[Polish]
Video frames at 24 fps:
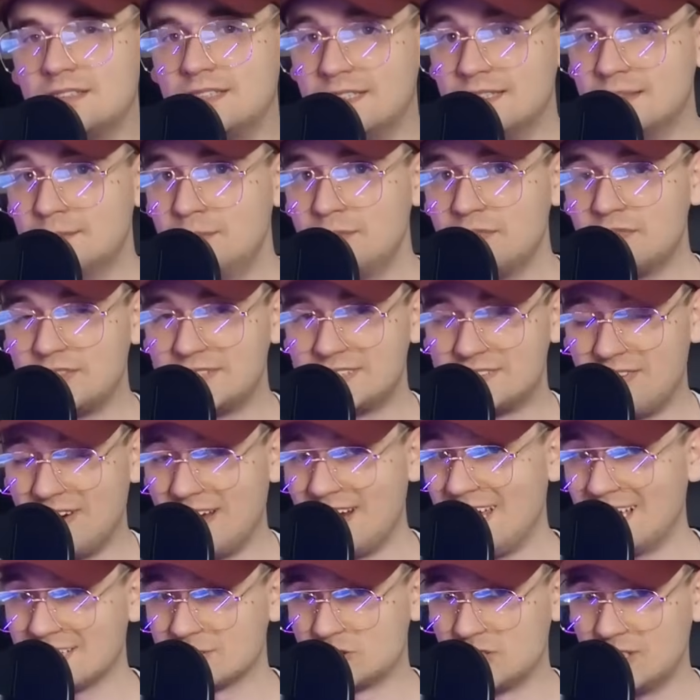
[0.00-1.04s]
tym
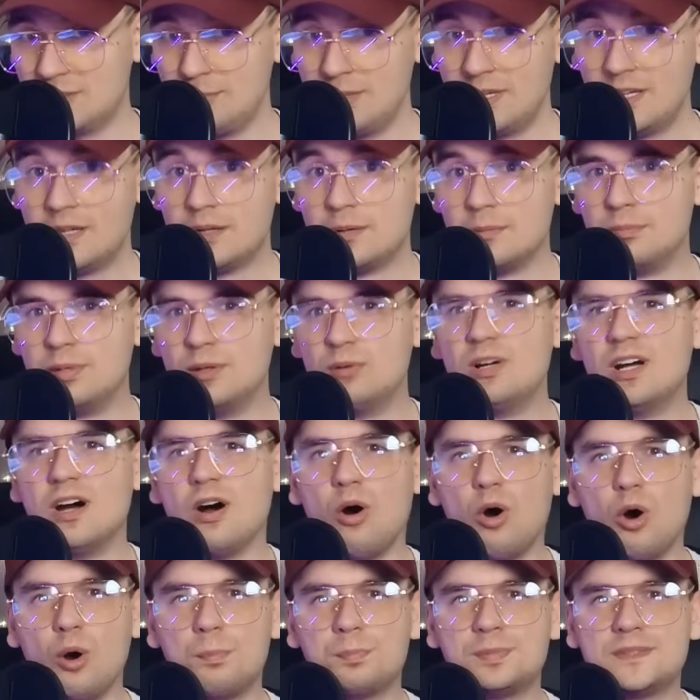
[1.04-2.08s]
wyzwalaczem
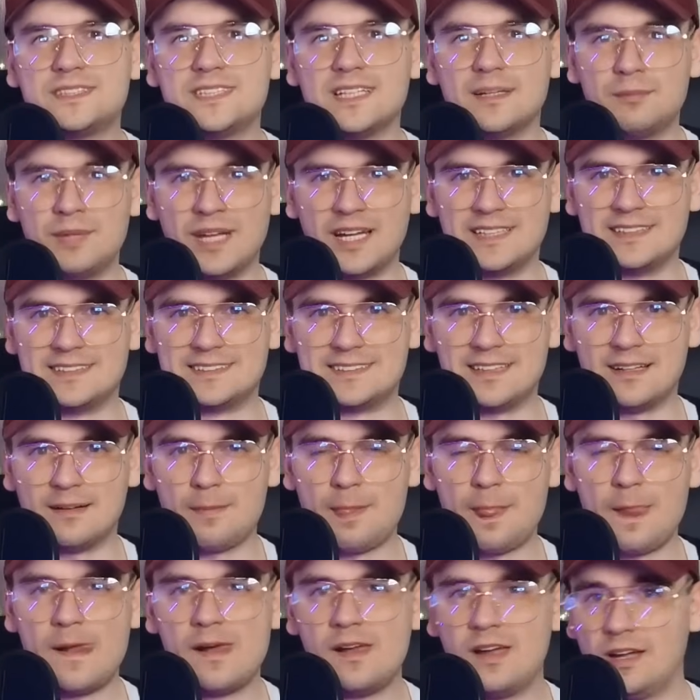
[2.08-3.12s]
były obce miejsca